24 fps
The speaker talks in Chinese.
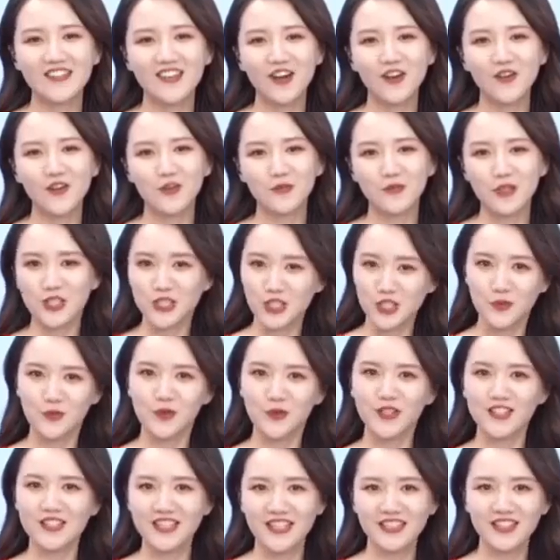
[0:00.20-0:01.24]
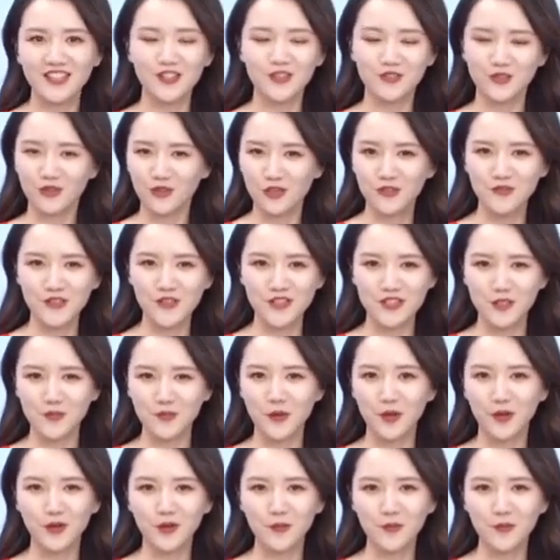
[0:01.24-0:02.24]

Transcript: 我们直播间的所有的粉丝朋友